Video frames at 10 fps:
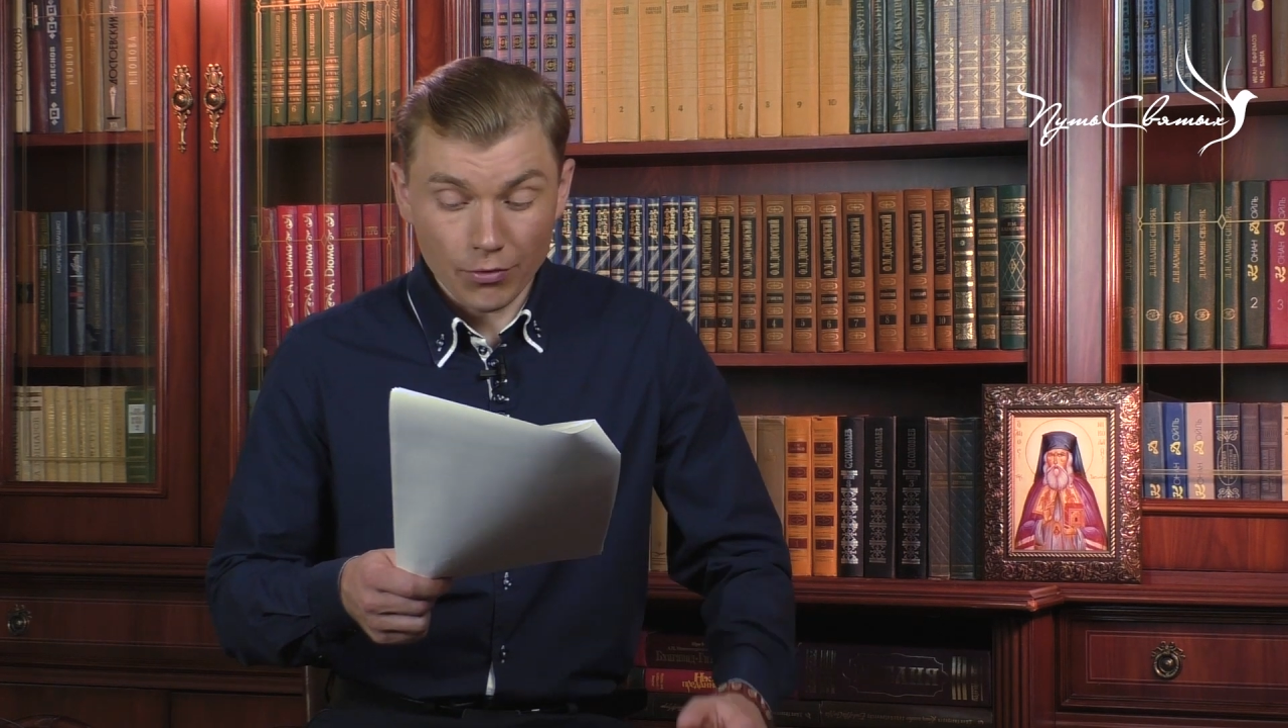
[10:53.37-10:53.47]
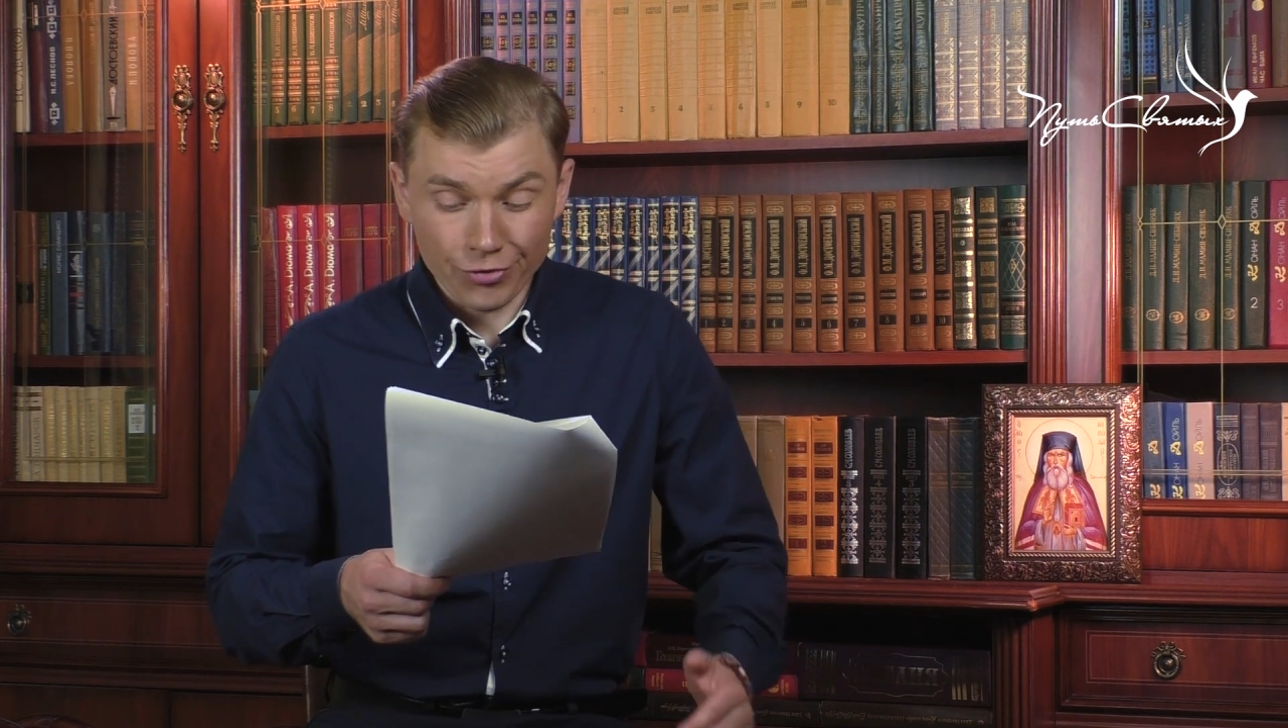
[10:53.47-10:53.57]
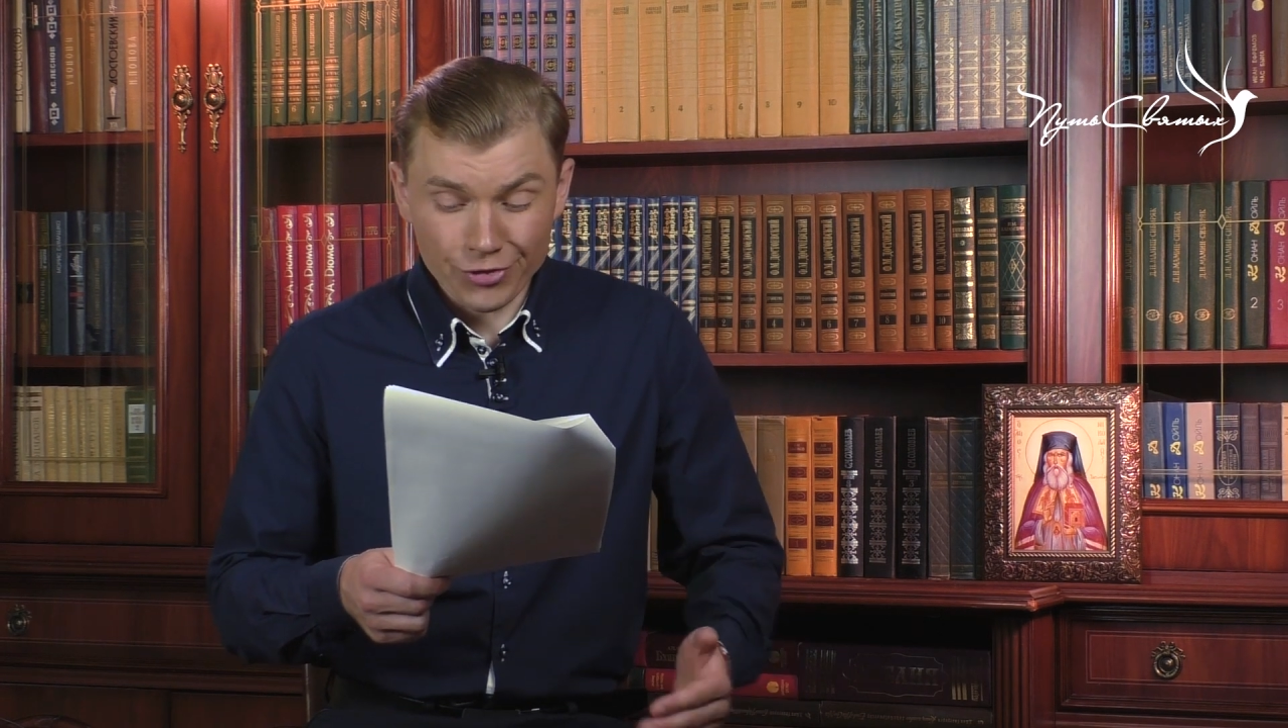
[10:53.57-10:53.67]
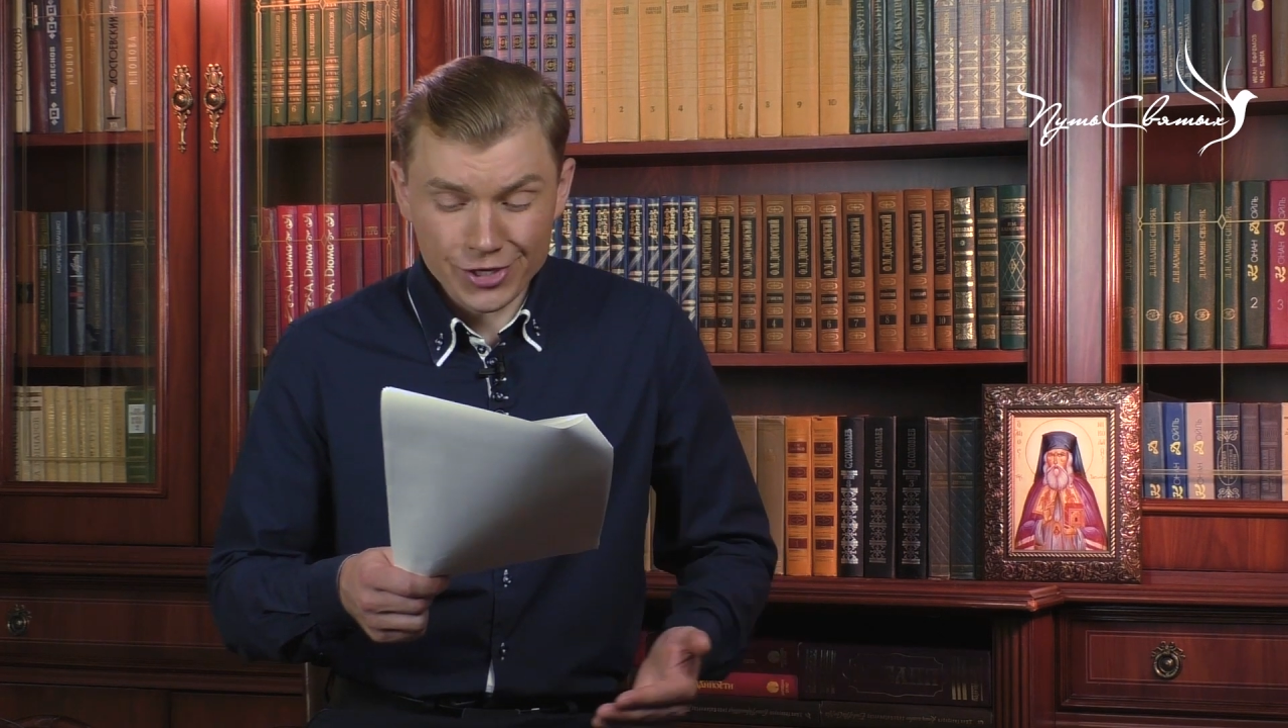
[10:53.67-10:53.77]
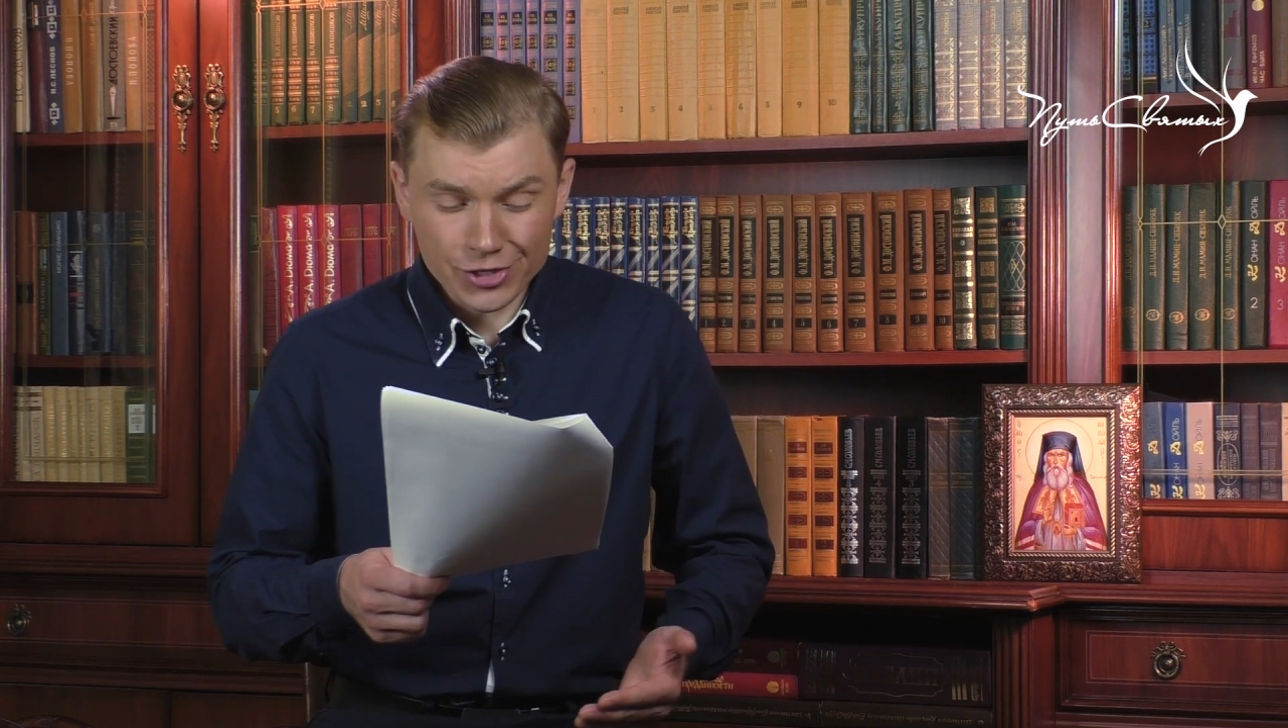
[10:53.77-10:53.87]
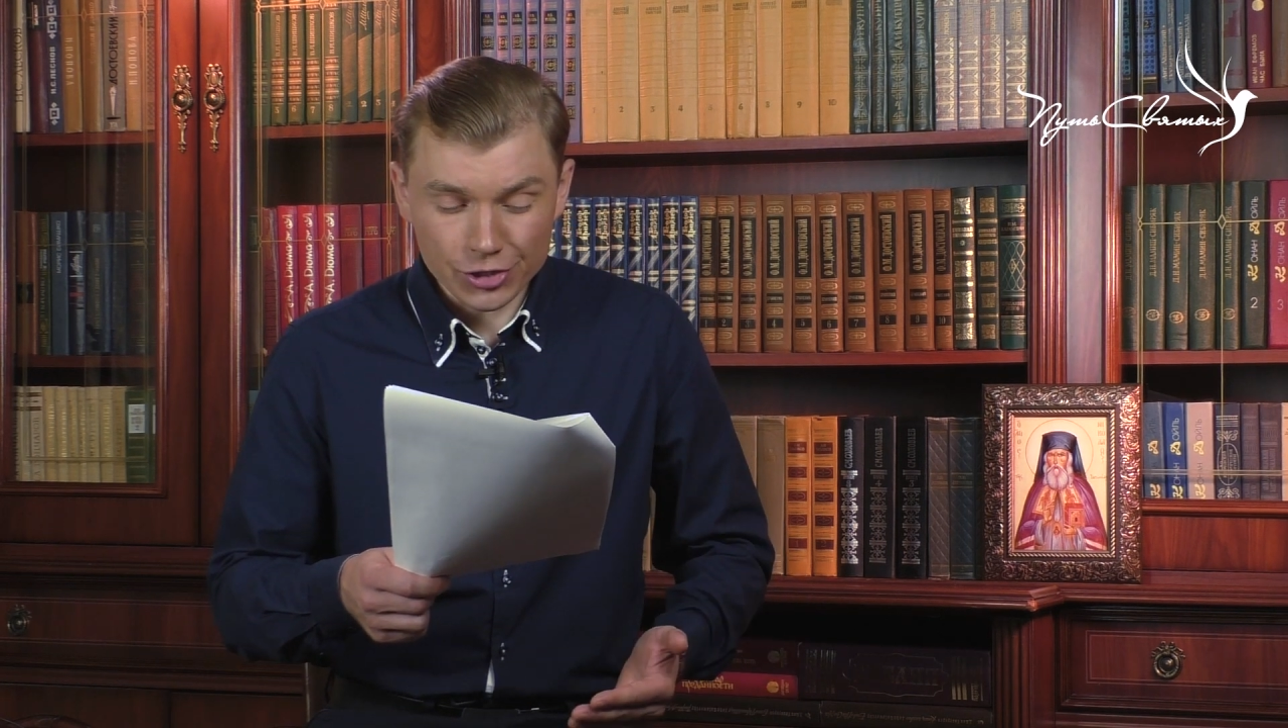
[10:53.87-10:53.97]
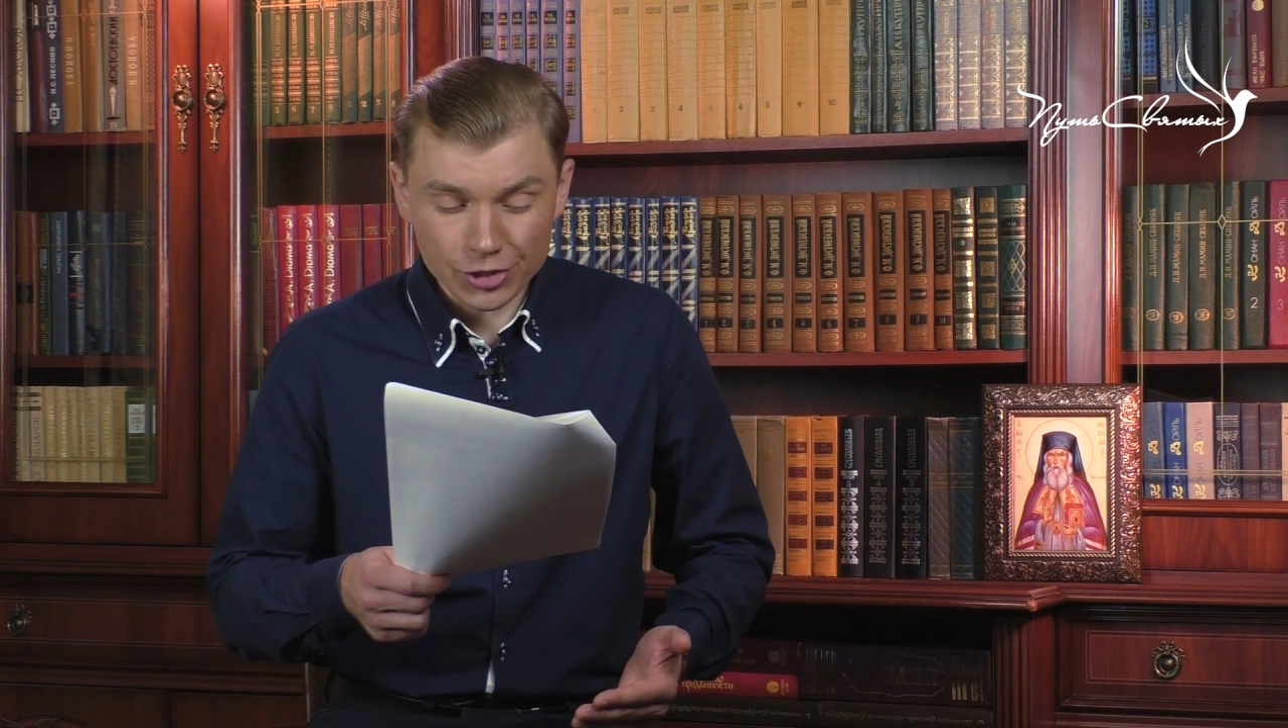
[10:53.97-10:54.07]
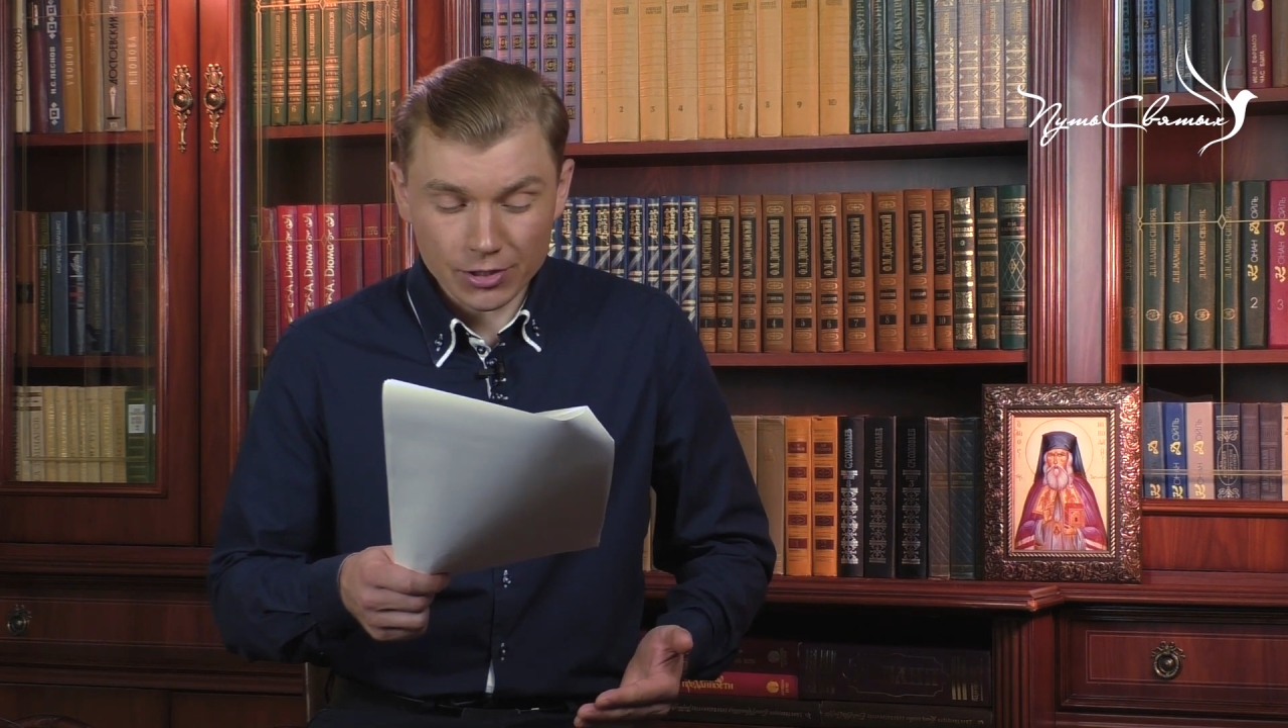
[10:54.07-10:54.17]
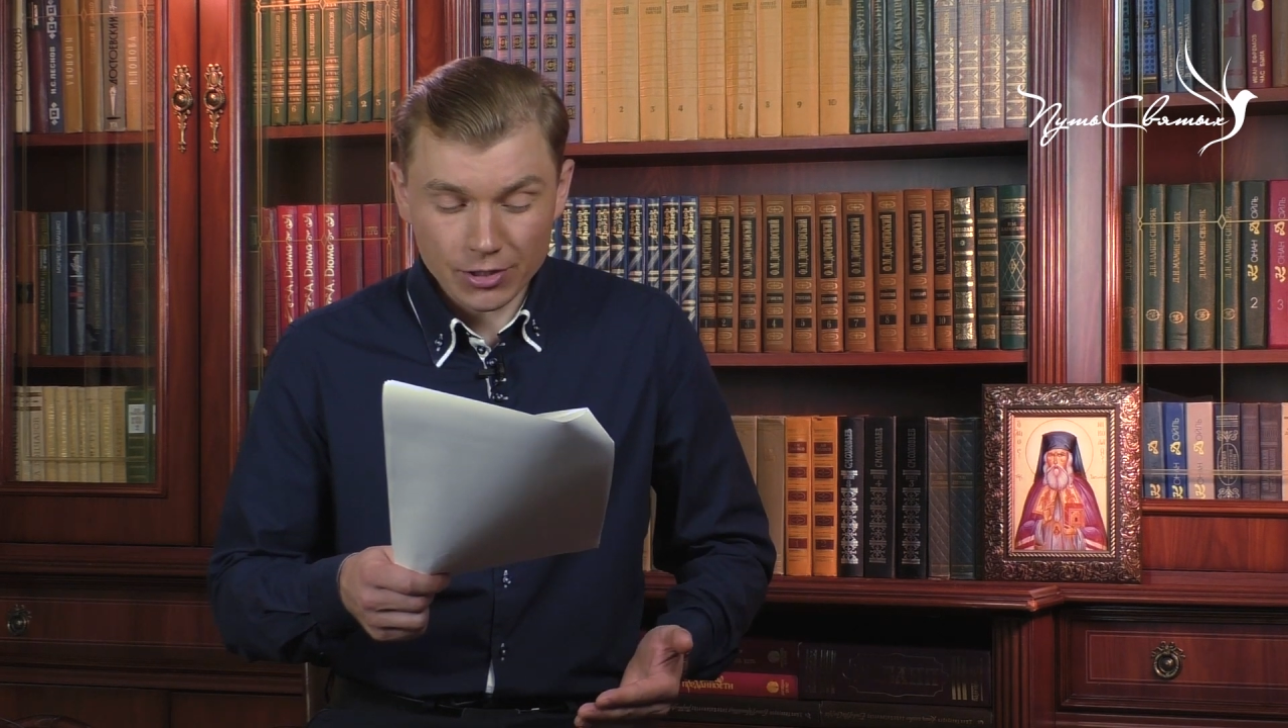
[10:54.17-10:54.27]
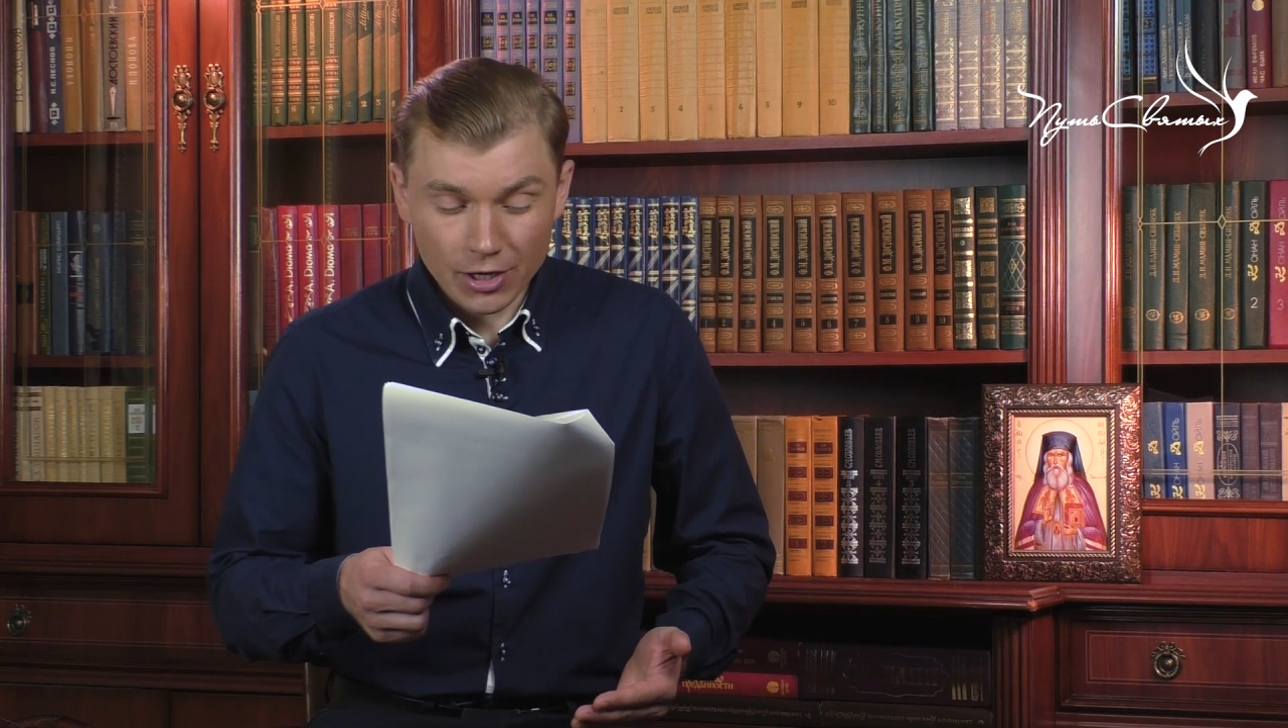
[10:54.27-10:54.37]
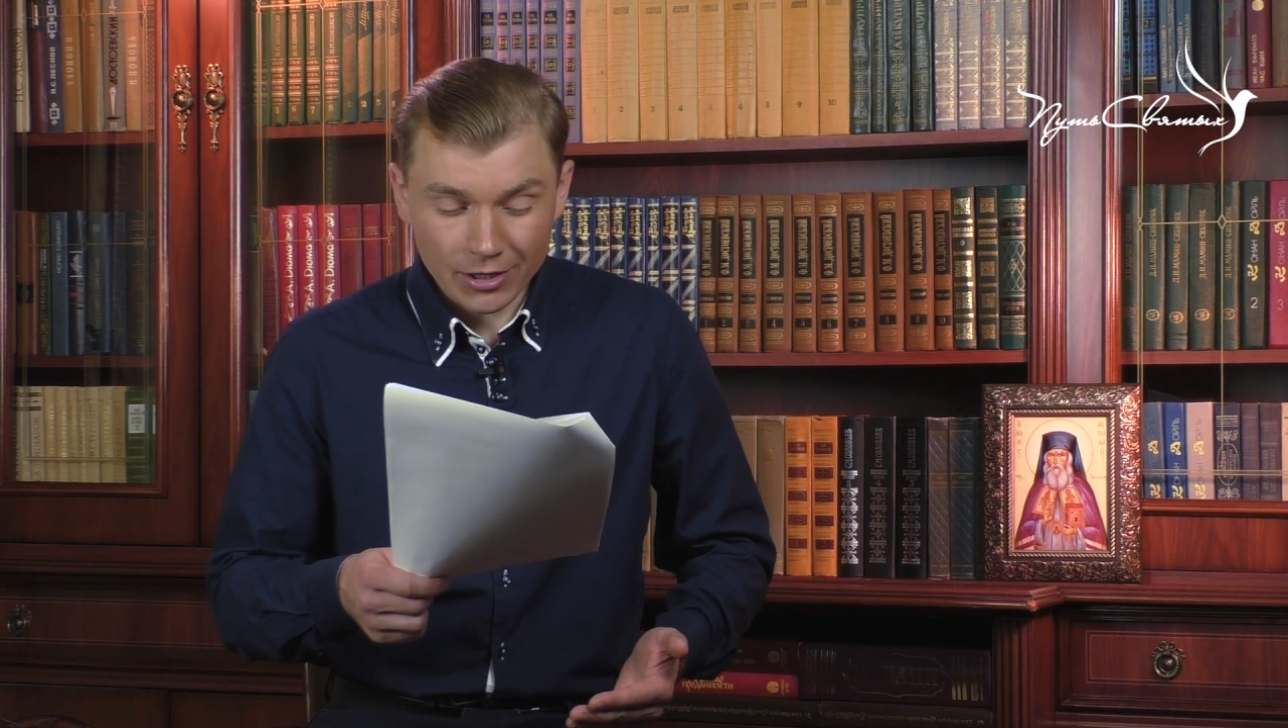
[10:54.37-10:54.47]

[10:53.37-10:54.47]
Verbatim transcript: Ныне же,